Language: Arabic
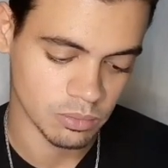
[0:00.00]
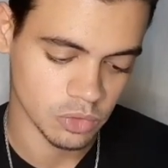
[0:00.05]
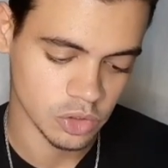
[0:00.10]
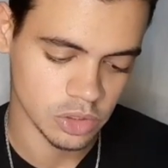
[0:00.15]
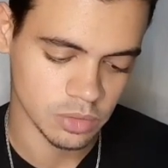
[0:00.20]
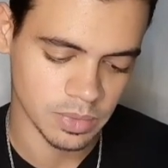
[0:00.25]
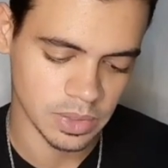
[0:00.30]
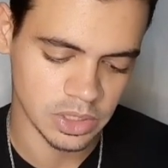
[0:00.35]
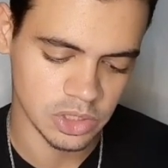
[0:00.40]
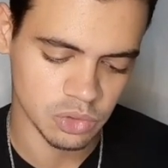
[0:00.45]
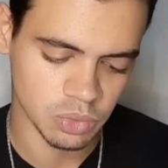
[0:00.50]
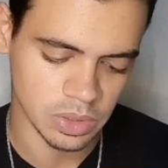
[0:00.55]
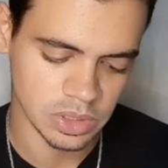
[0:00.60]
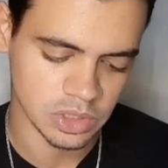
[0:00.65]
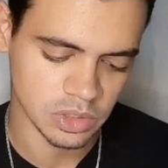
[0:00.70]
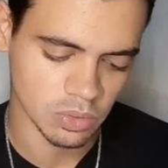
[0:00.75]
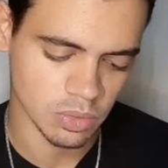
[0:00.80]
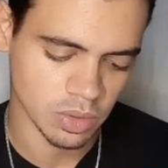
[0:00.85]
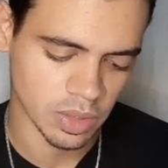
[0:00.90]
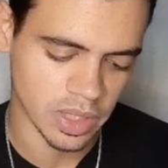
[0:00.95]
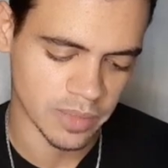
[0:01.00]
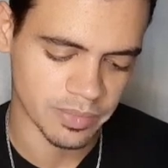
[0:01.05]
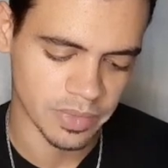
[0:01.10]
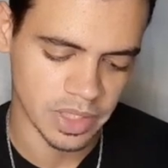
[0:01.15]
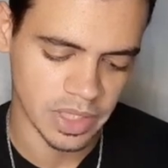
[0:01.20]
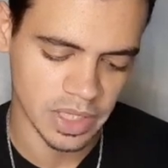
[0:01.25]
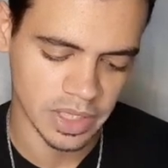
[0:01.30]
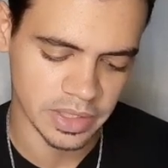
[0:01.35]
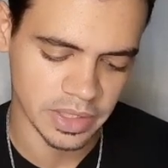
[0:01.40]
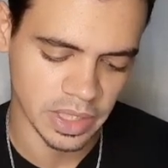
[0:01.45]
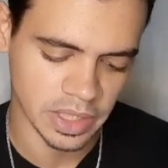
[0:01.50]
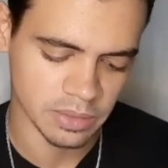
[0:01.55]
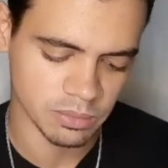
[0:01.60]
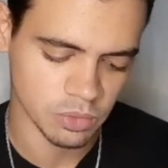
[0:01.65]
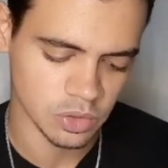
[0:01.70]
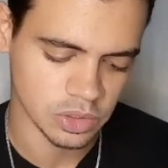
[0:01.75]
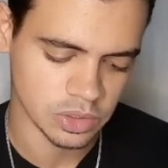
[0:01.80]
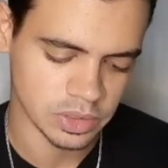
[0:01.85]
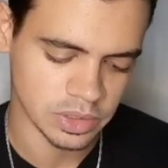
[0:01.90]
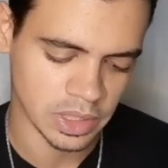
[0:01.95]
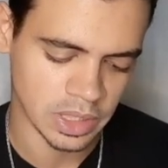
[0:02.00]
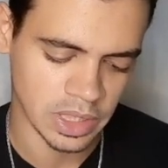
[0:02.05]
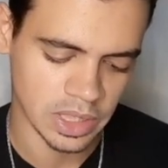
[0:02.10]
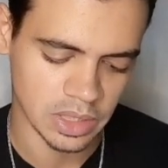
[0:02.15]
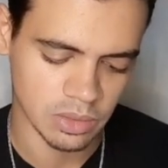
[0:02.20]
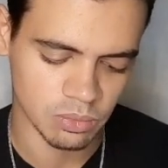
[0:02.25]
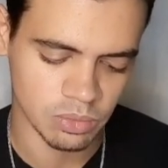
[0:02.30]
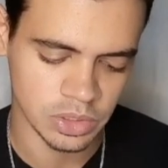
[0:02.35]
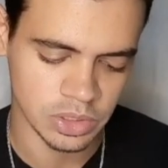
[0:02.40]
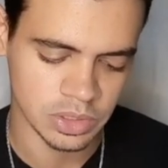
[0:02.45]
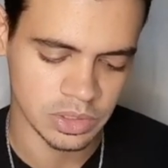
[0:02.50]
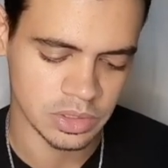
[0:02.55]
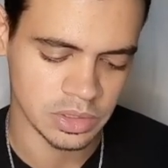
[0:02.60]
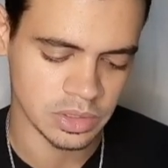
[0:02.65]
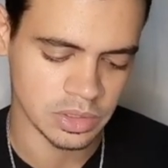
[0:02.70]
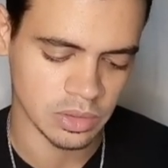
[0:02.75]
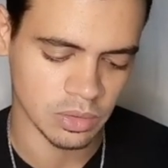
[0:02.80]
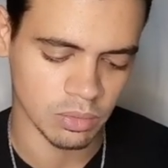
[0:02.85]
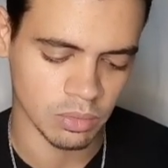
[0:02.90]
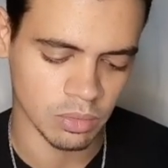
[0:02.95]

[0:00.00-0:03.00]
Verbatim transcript: بصوا بقى دي شويه صور جامده ليها يا جدعان بص يا لهوي